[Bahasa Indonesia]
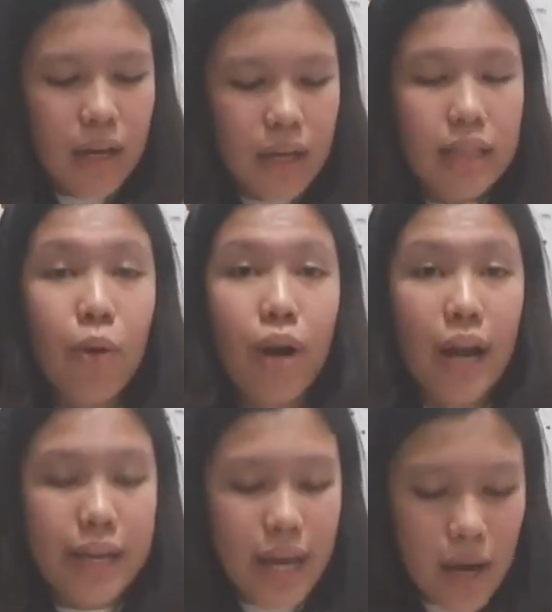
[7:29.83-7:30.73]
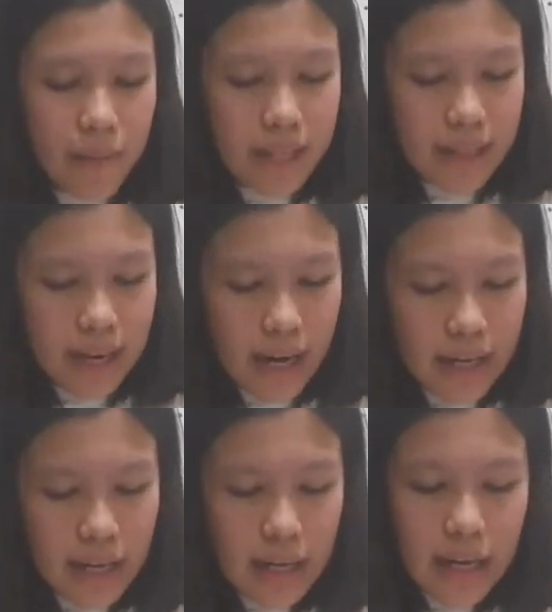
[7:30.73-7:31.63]
kita ulang lagi kalimat yang
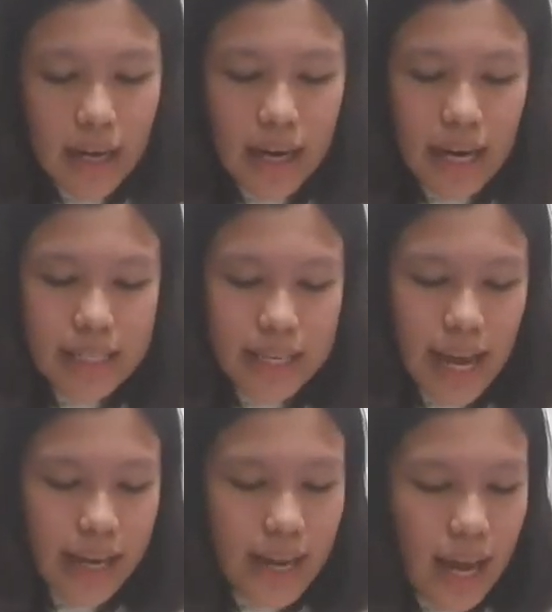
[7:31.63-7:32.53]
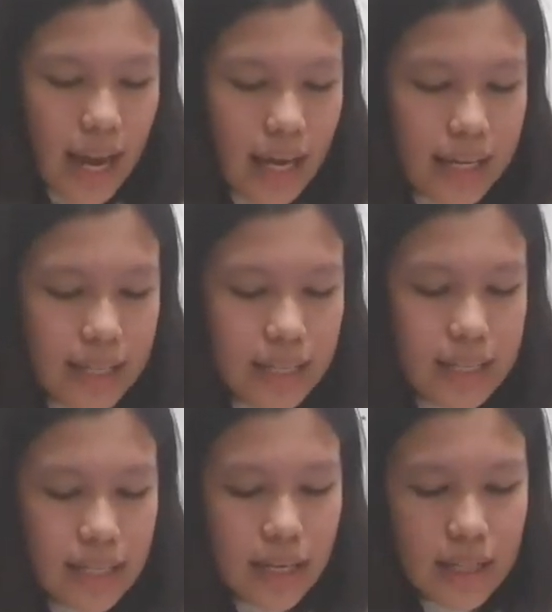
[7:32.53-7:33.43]
terakhir karena si enda lalit
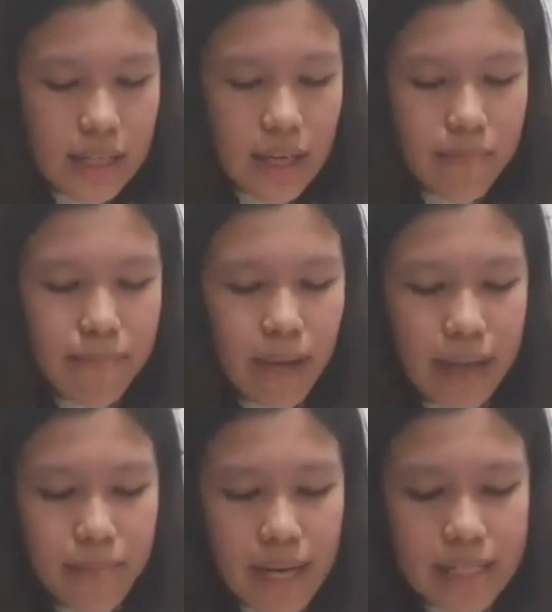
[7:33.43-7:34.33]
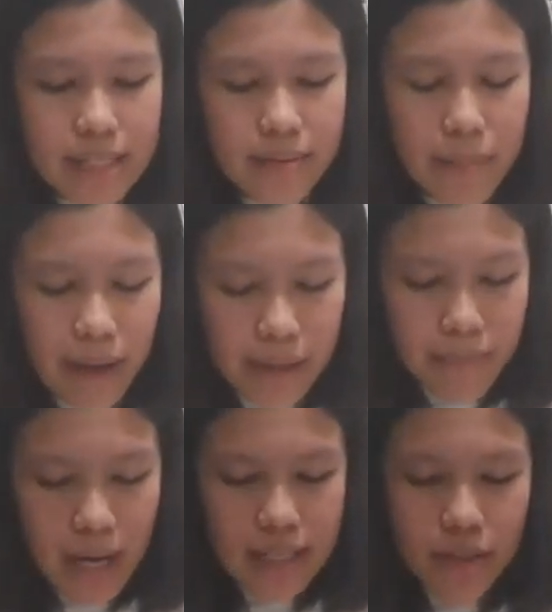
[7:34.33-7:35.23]
isingatkan pebas
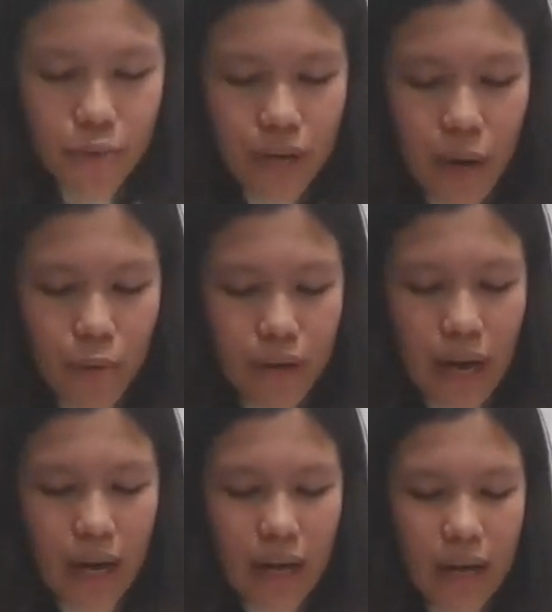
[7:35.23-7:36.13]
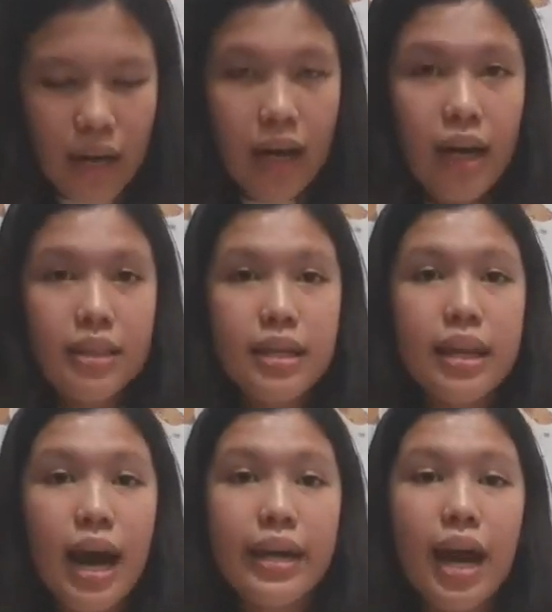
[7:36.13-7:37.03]
peibas undang-undang
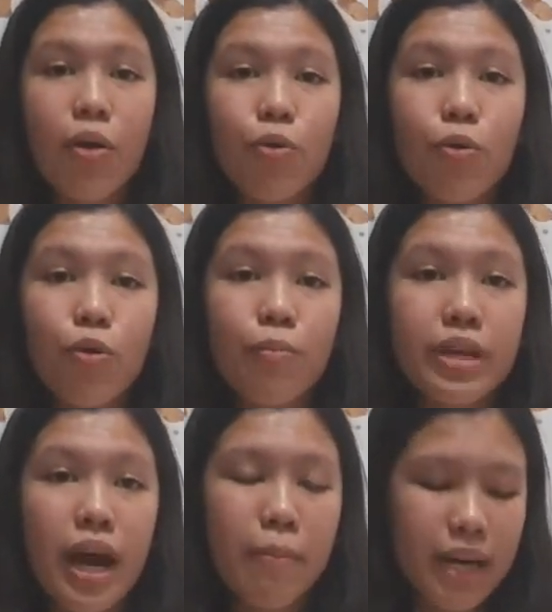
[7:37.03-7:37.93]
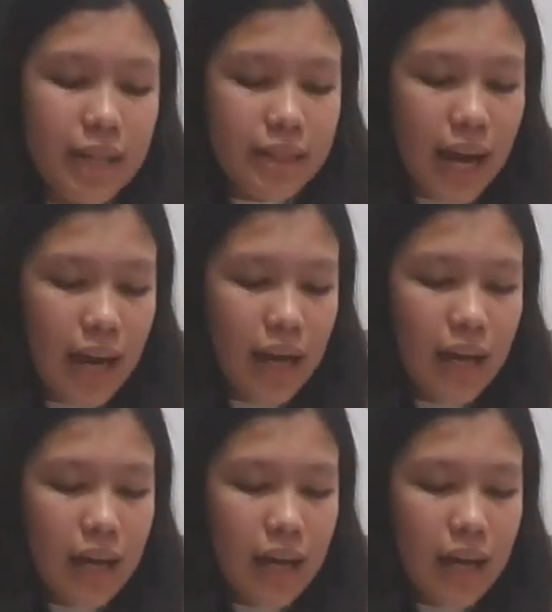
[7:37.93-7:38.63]
tidak ada hukum yang menentang